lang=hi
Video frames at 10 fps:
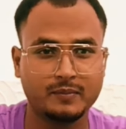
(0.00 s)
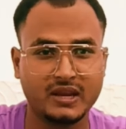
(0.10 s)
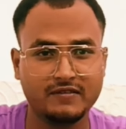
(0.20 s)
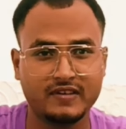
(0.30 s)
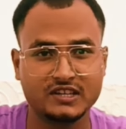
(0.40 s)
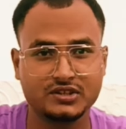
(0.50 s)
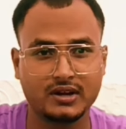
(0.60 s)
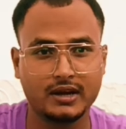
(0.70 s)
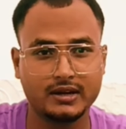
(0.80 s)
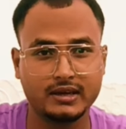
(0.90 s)
मेरी फ्रेशनर
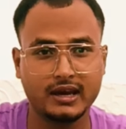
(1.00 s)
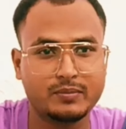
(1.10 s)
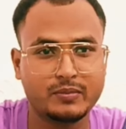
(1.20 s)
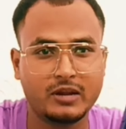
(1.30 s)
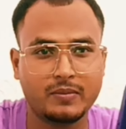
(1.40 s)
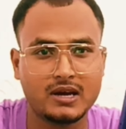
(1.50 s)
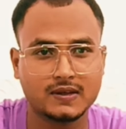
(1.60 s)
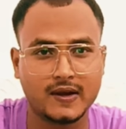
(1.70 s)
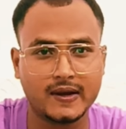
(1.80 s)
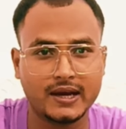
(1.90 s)
किट ये है मेरे पास
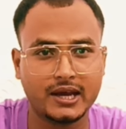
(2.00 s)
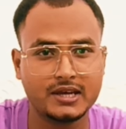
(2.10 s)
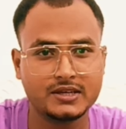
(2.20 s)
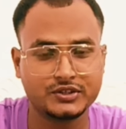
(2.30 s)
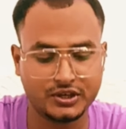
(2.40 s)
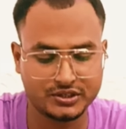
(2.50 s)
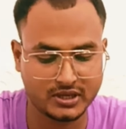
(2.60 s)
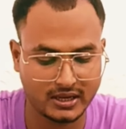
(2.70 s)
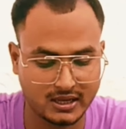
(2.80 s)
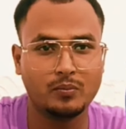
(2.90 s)
कंगा है
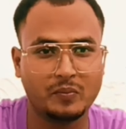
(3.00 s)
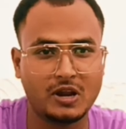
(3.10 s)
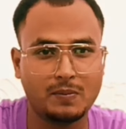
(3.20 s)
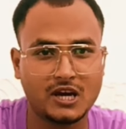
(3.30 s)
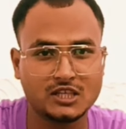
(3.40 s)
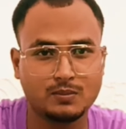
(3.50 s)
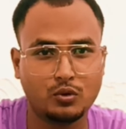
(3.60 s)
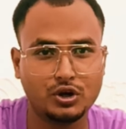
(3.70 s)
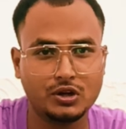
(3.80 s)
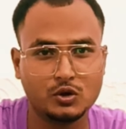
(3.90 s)
शीशा है मेरे पास
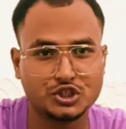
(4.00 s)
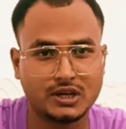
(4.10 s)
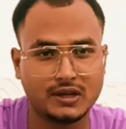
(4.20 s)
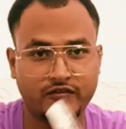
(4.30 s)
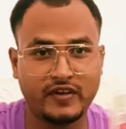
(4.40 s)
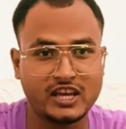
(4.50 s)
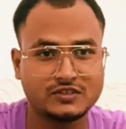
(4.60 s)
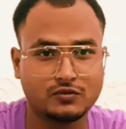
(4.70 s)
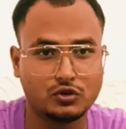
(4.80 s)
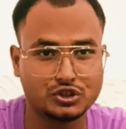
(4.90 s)
बॉडी लोशन है फेस
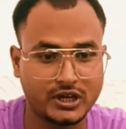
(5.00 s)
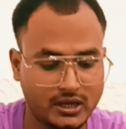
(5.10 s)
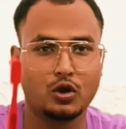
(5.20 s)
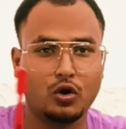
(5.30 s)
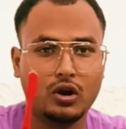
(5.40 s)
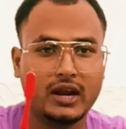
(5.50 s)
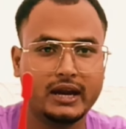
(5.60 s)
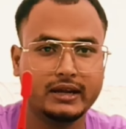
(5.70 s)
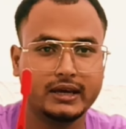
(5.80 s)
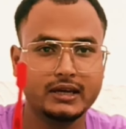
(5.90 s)
फेस वॉश है
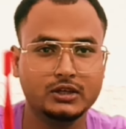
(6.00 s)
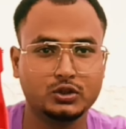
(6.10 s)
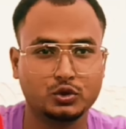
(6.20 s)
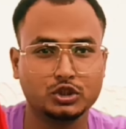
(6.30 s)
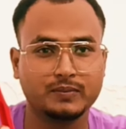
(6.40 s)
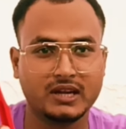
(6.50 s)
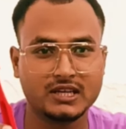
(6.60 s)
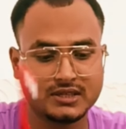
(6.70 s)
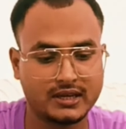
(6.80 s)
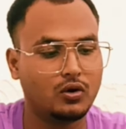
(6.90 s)
कोलगेट है टूथ
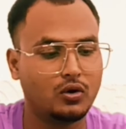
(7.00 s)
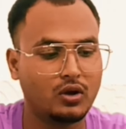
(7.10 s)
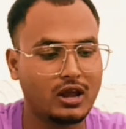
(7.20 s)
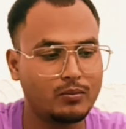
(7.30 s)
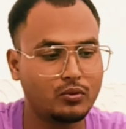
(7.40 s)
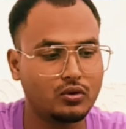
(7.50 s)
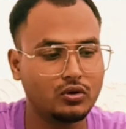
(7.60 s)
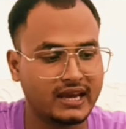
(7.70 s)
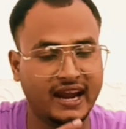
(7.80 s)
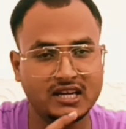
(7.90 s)
ब्रश है और आपको
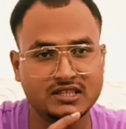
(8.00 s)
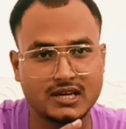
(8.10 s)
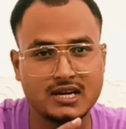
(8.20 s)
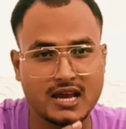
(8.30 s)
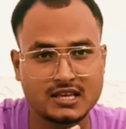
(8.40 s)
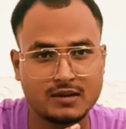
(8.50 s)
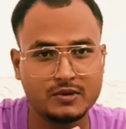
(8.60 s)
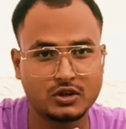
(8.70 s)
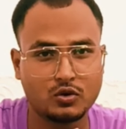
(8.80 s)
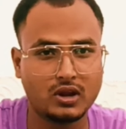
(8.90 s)
हैंड सैनिटाइजर भी
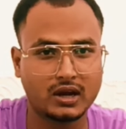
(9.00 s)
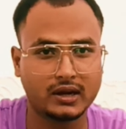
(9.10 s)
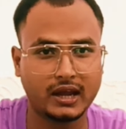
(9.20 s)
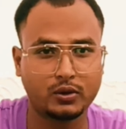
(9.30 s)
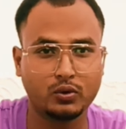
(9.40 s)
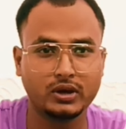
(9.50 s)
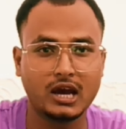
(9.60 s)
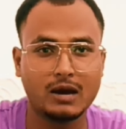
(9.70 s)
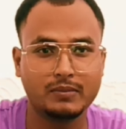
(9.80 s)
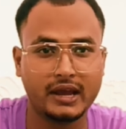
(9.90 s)
ज़रूर रखना है क्योंकि
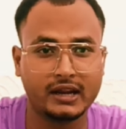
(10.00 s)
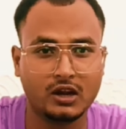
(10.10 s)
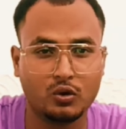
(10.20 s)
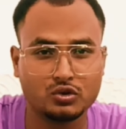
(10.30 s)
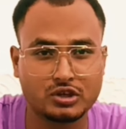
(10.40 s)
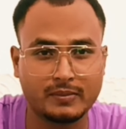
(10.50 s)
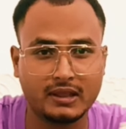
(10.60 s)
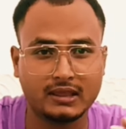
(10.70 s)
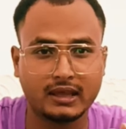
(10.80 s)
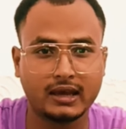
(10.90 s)
आप नए नए लोगों से
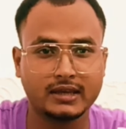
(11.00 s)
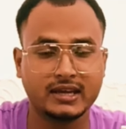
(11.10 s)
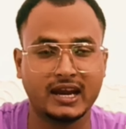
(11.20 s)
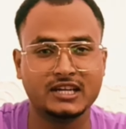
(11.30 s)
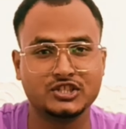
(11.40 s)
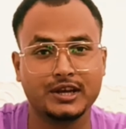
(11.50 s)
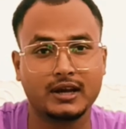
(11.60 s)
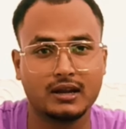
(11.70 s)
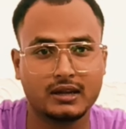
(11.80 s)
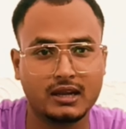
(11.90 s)
मिलते हैं या हैंडशेक
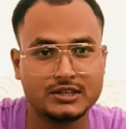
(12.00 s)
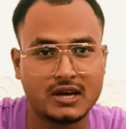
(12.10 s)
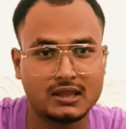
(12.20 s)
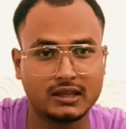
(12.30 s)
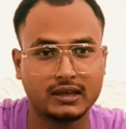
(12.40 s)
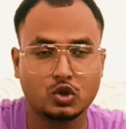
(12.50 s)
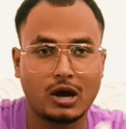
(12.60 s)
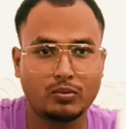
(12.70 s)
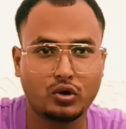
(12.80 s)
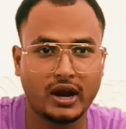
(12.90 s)
करने लग जाते हैं तो
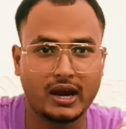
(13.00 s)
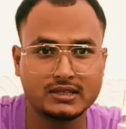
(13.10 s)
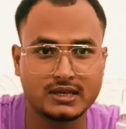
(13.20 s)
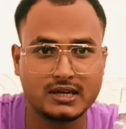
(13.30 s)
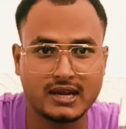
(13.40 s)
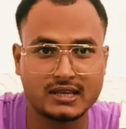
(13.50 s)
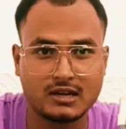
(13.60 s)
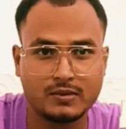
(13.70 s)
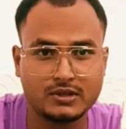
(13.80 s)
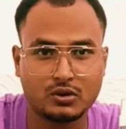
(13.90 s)
आपको हैंड
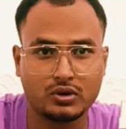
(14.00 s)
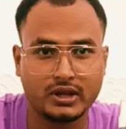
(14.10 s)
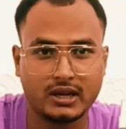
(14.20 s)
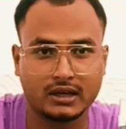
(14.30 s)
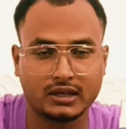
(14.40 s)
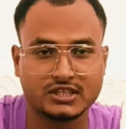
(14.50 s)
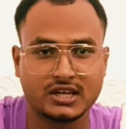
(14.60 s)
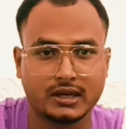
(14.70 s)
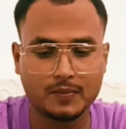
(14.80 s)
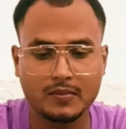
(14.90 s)
सैनिटाइजर भी ज़रूर ही रखना
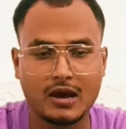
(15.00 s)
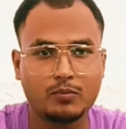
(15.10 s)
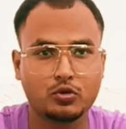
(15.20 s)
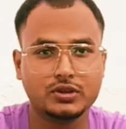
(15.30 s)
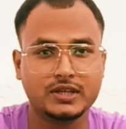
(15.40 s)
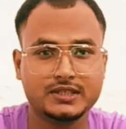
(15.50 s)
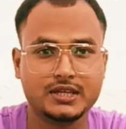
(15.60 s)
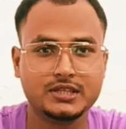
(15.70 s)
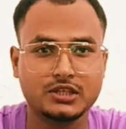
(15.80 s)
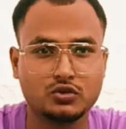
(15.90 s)
चाहिए मैं आपको
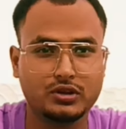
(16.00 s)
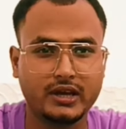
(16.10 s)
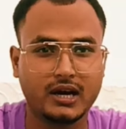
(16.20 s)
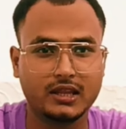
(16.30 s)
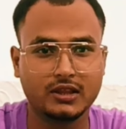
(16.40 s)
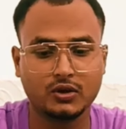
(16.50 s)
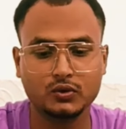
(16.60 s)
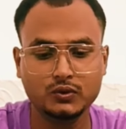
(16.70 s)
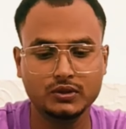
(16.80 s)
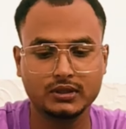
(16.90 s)
तीसरी चीज़ और दिखा देता
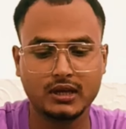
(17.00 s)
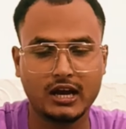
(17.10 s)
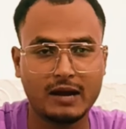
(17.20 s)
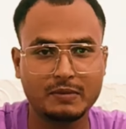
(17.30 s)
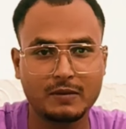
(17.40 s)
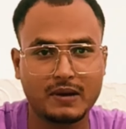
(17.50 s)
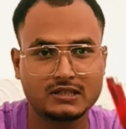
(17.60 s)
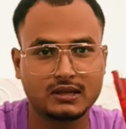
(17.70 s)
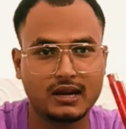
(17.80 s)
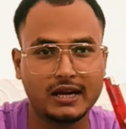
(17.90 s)
हूँ आपके
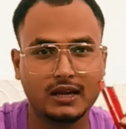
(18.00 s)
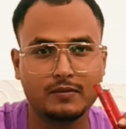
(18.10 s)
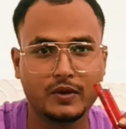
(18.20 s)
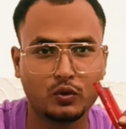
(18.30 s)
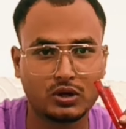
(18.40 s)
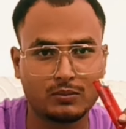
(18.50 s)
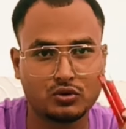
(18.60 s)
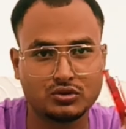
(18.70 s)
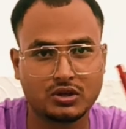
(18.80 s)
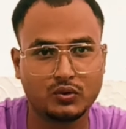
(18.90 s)
पास लाइटर भी होना
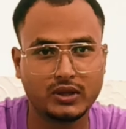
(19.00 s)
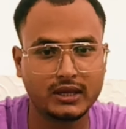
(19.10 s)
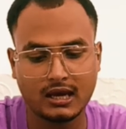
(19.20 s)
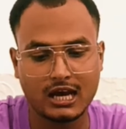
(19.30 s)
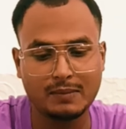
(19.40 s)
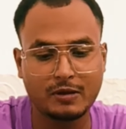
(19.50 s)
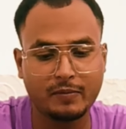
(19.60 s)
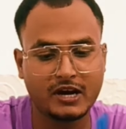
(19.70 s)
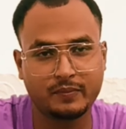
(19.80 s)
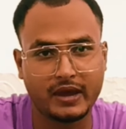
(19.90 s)
बहुत ज़रूरी है आपके
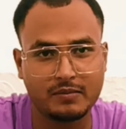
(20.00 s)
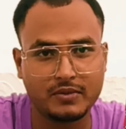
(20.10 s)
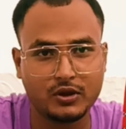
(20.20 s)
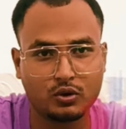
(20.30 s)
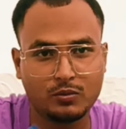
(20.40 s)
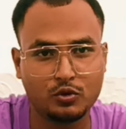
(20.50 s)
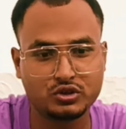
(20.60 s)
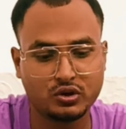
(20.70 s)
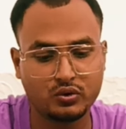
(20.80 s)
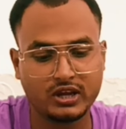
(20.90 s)
पास पेन भी होना बहुत
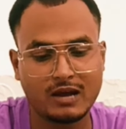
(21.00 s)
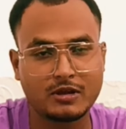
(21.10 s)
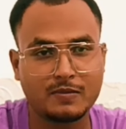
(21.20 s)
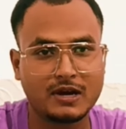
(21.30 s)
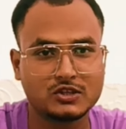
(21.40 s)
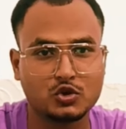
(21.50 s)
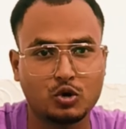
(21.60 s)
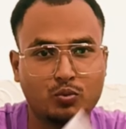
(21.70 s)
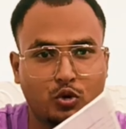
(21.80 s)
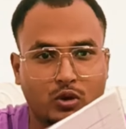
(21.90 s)
ज़रूरी है आपके पास
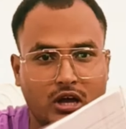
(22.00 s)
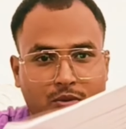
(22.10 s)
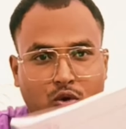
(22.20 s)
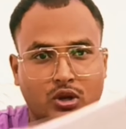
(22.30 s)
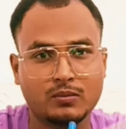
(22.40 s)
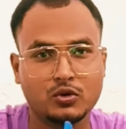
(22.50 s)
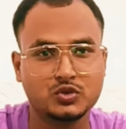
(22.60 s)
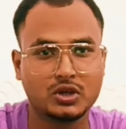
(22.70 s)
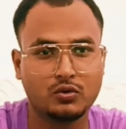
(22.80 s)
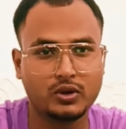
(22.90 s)
नोटबुक का भी होना बहुत
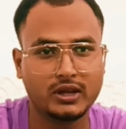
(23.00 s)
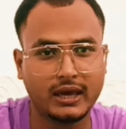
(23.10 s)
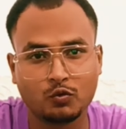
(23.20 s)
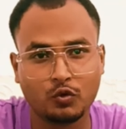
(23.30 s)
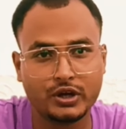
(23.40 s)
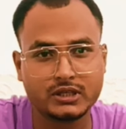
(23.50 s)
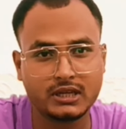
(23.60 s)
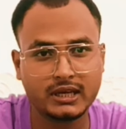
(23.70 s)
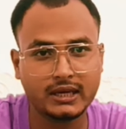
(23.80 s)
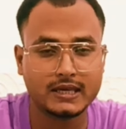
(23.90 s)
ज़रूरी है वो
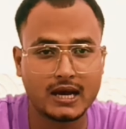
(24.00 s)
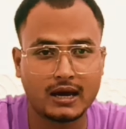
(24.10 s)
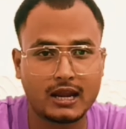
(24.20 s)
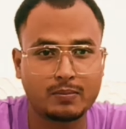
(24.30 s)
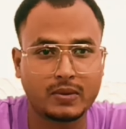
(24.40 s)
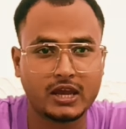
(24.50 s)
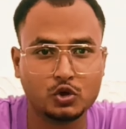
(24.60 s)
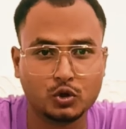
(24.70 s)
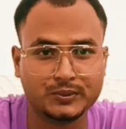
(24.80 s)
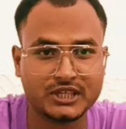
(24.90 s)
इसलिए कि अगर आप कहीं
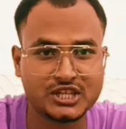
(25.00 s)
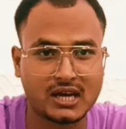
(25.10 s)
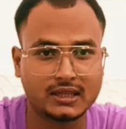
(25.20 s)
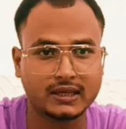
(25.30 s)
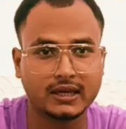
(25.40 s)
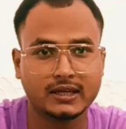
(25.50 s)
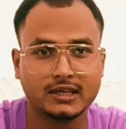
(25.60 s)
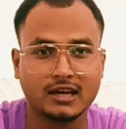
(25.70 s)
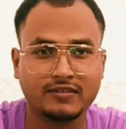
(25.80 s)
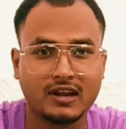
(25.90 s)
घूमने जाते हैं
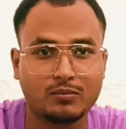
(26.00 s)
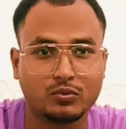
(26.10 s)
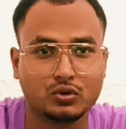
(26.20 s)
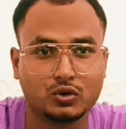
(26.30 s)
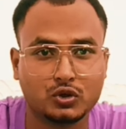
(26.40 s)
या फिर आपको